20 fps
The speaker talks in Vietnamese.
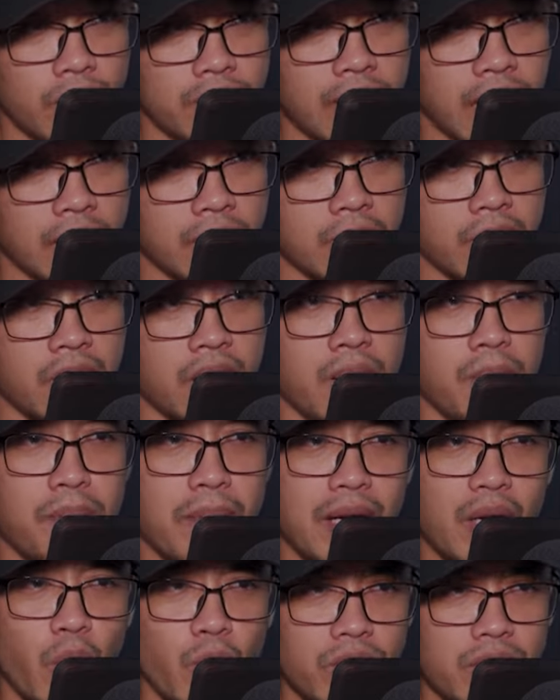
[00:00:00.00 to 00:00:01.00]
những đại lục
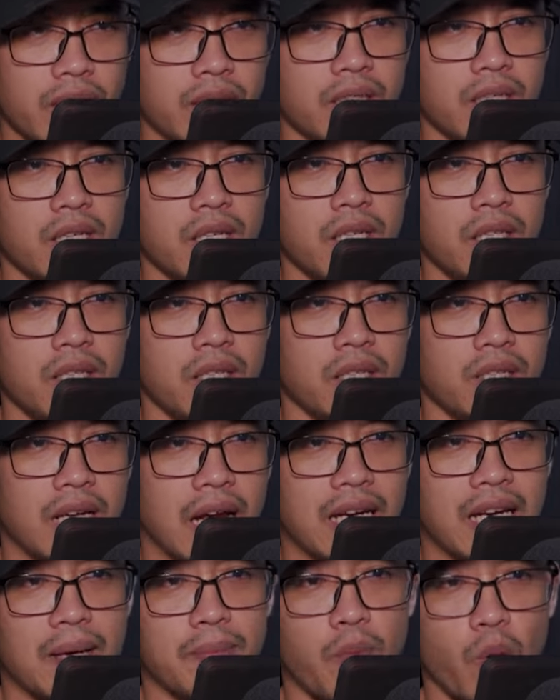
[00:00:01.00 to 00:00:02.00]
này tràn ngập.
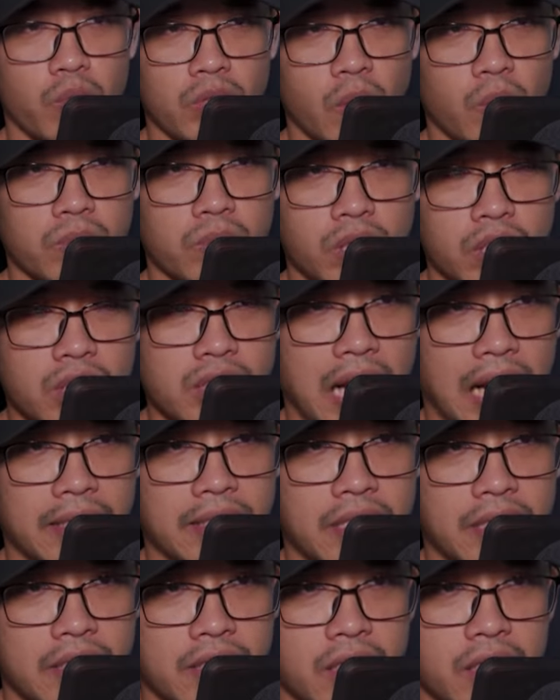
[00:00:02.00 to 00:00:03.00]
Chỉ là hết thảy
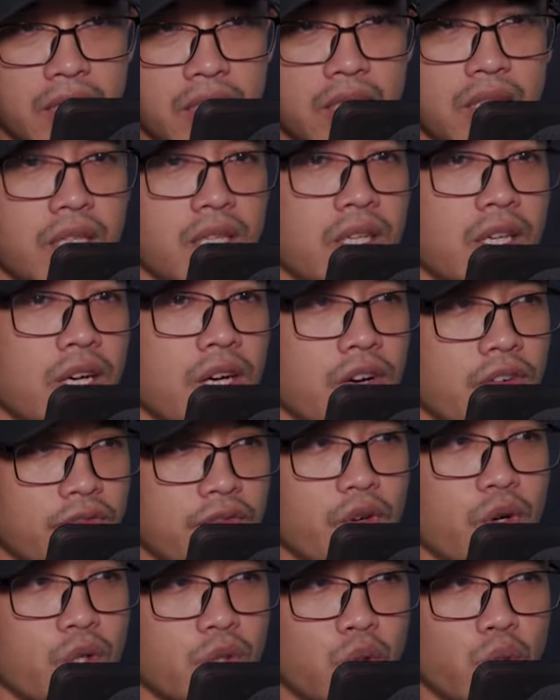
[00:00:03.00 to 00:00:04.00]
chuyện này nếu không
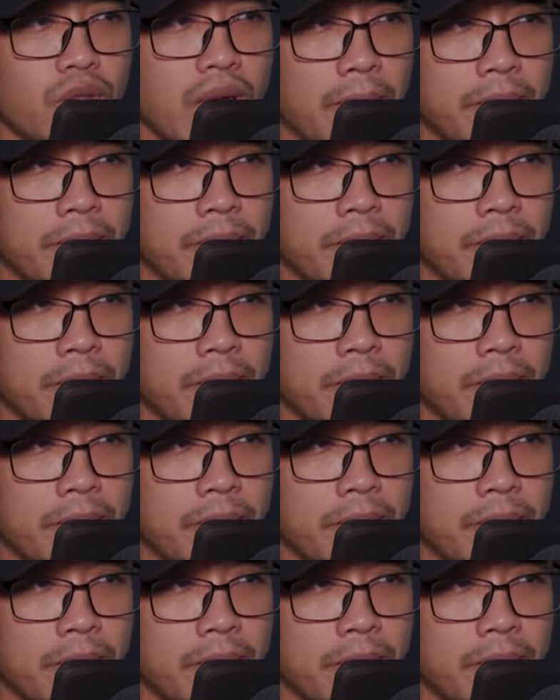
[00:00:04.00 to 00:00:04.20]
có một